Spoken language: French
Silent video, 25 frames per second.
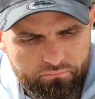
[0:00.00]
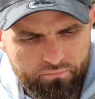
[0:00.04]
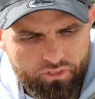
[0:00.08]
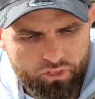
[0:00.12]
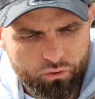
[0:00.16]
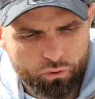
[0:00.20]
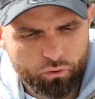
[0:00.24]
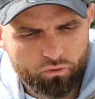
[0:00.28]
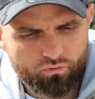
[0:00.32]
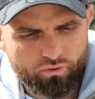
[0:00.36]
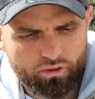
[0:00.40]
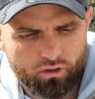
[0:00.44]
Si
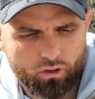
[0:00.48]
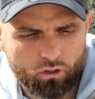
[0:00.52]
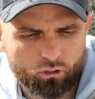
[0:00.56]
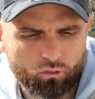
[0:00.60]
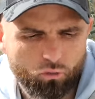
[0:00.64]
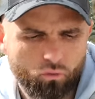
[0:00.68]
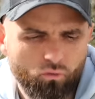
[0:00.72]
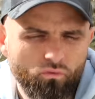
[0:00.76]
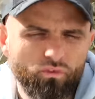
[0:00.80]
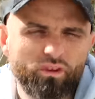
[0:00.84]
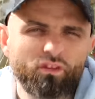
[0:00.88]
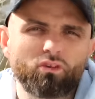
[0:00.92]
tu devais leur
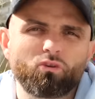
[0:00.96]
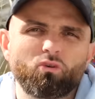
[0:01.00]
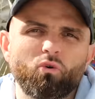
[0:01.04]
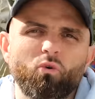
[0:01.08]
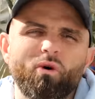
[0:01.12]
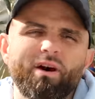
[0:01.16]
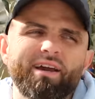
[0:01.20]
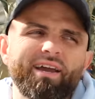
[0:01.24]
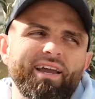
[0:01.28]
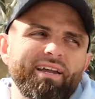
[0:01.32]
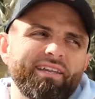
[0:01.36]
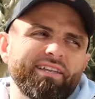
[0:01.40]
trouver
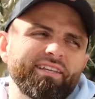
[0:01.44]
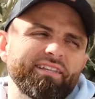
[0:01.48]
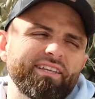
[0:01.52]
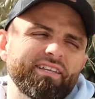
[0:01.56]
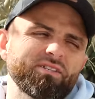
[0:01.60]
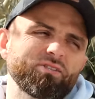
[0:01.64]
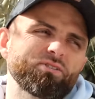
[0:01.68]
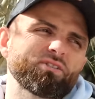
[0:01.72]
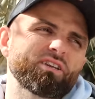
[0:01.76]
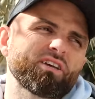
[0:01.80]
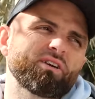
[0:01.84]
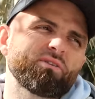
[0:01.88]
trois qualités,
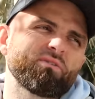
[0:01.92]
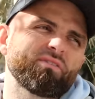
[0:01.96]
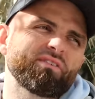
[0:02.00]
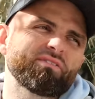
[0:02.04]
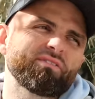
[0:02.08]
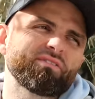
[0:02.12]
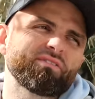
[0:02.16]
ce serait quoi,